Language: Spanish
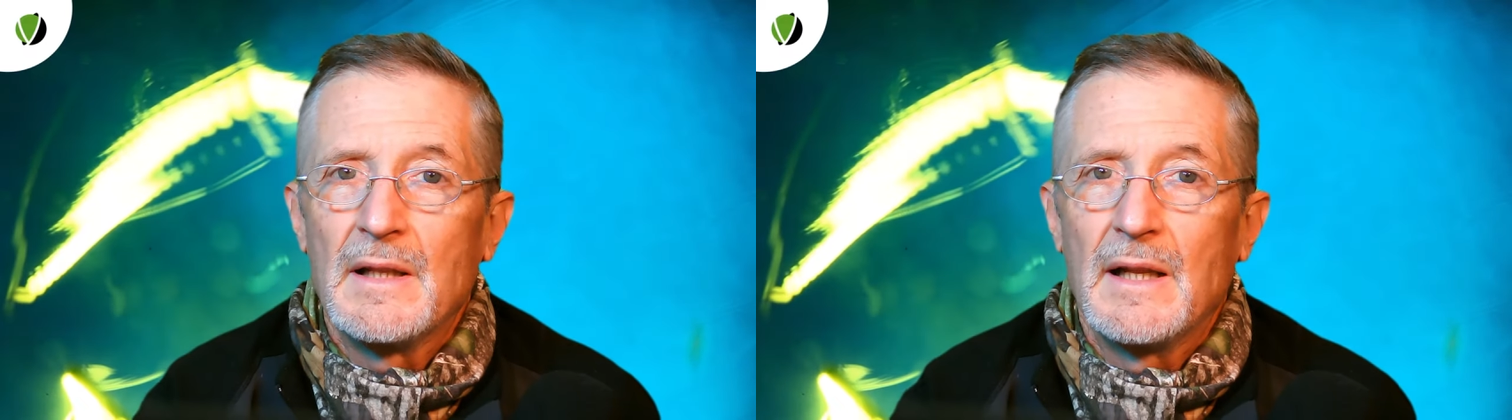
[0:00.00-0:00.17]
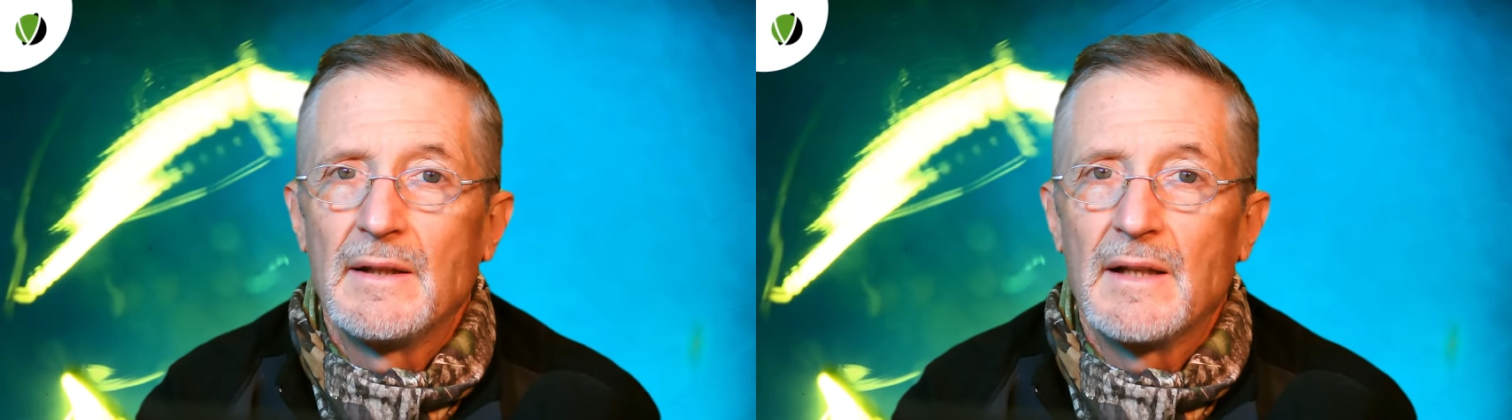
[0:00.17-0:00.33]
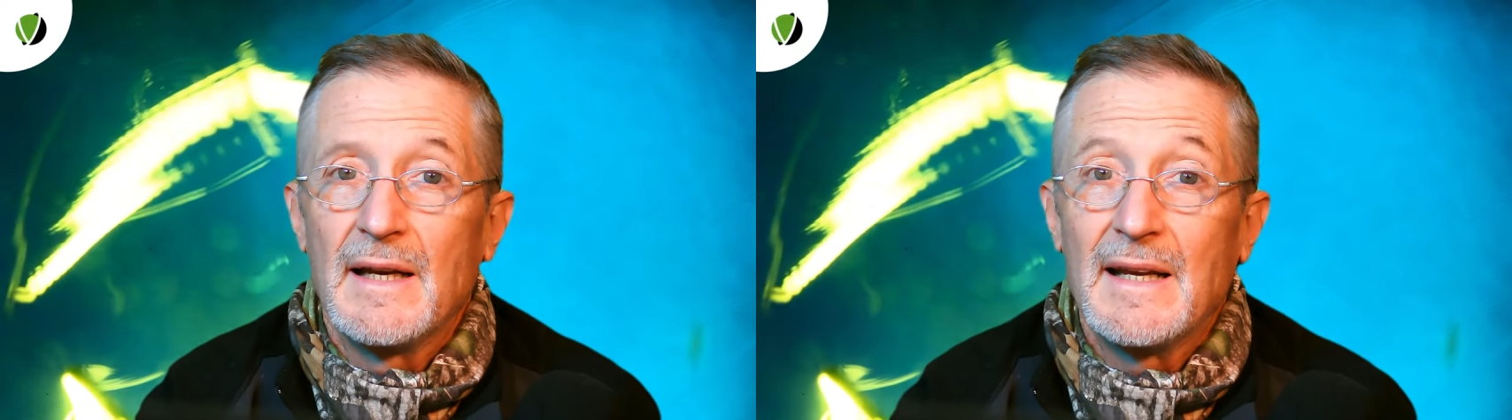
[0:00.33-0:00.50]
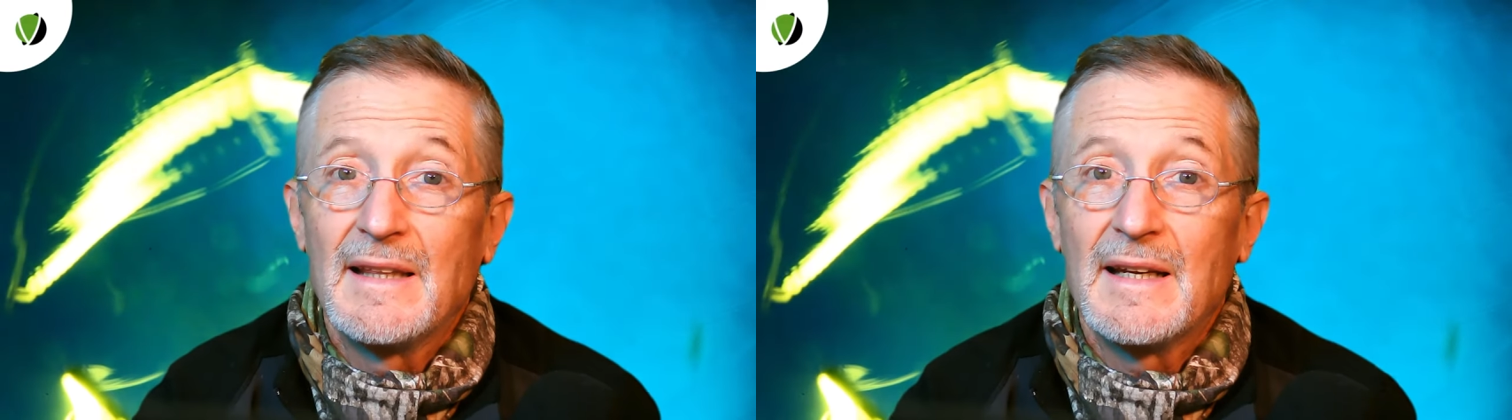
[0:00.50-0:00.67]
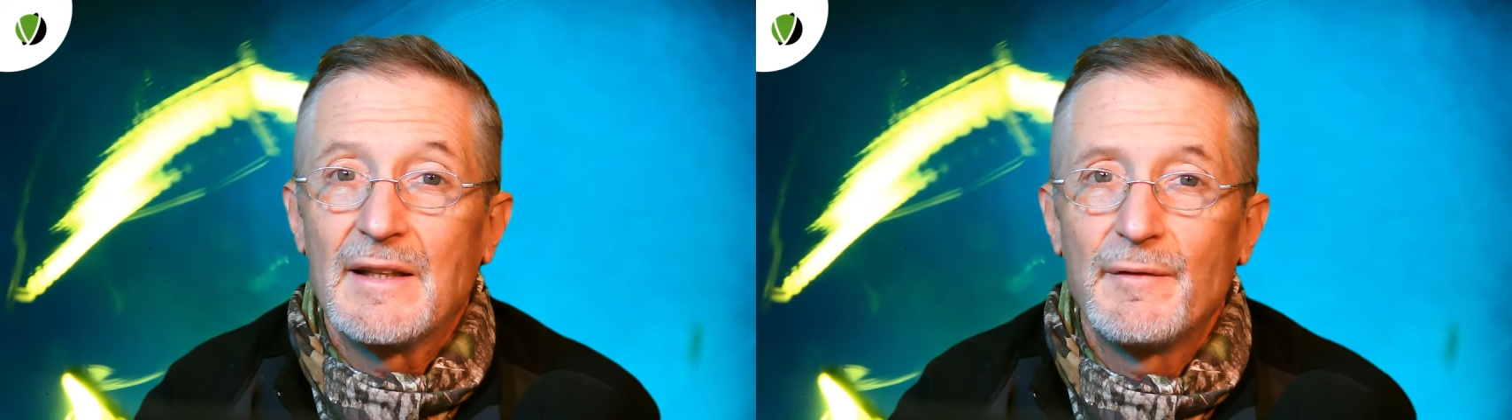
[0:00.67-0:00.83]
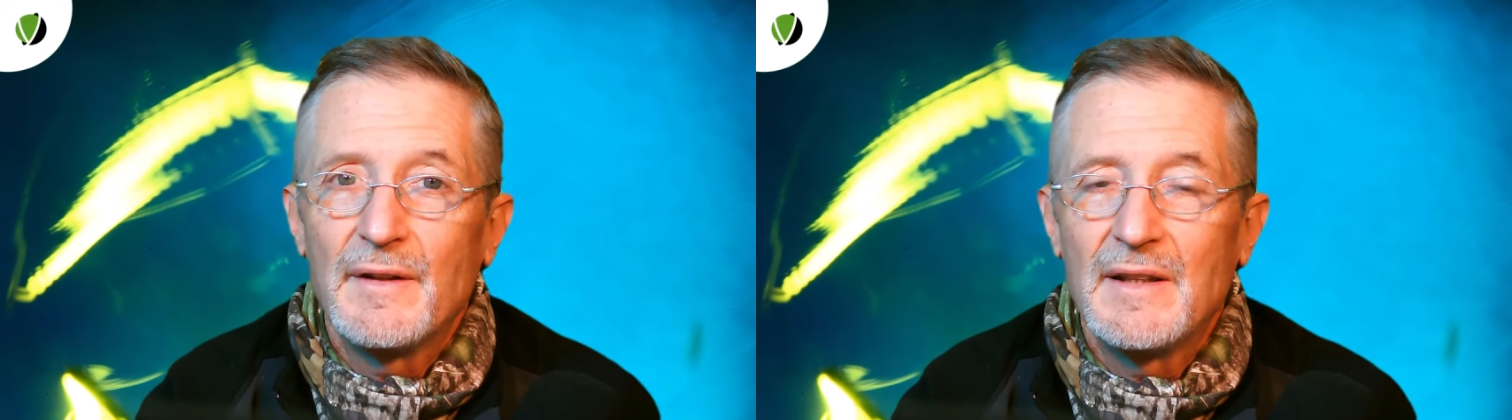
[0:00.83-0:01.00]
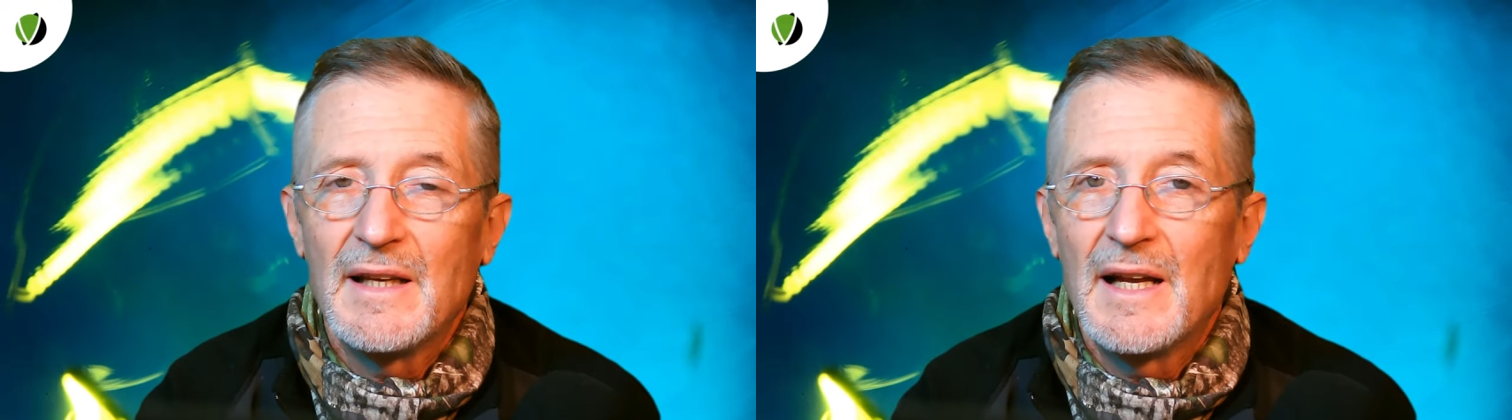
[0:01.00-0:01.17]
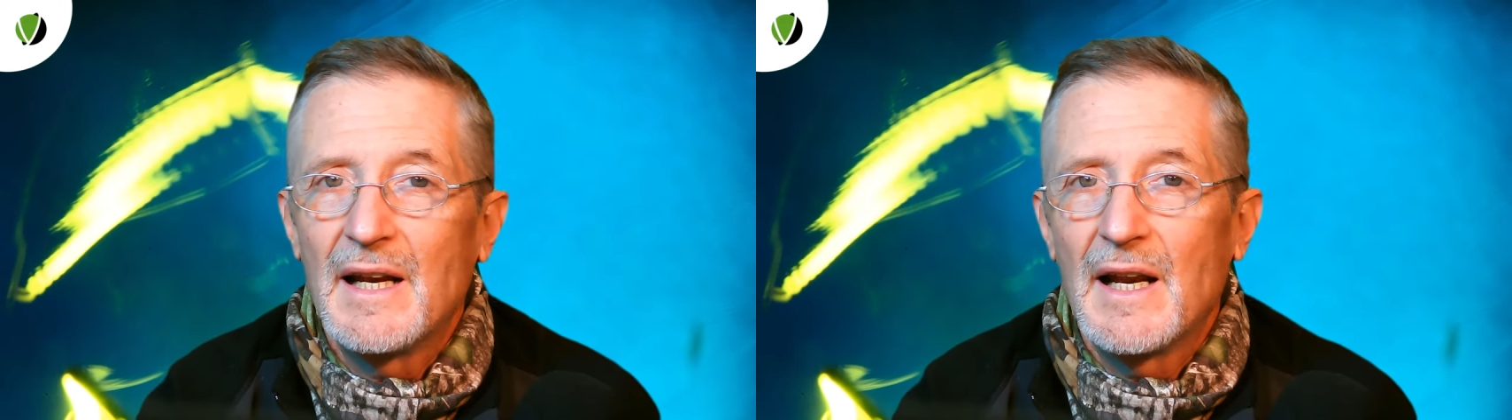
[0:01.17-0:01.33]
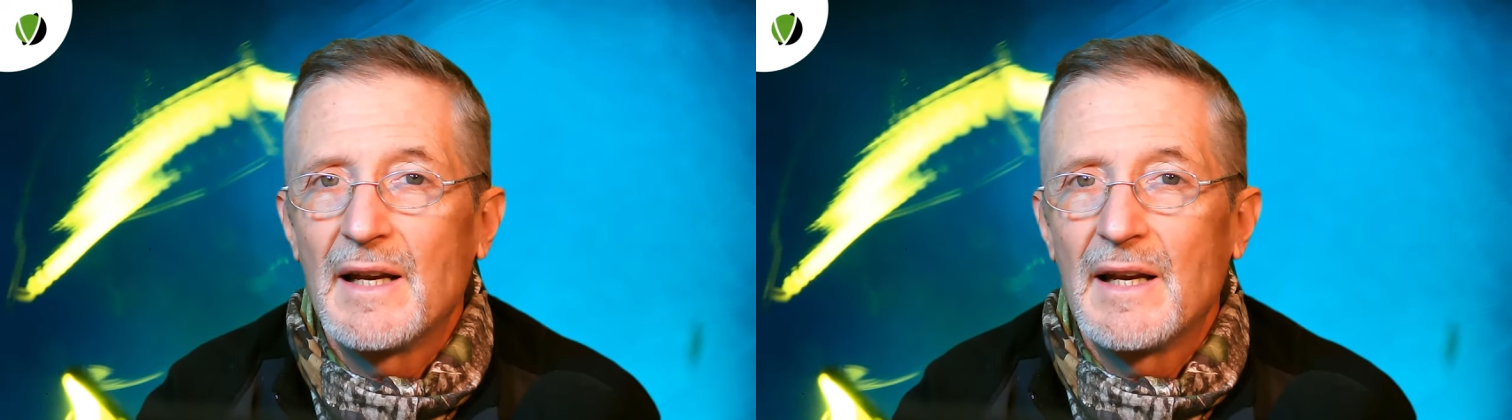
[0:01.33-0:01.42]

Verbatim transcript: La inteligencia artificial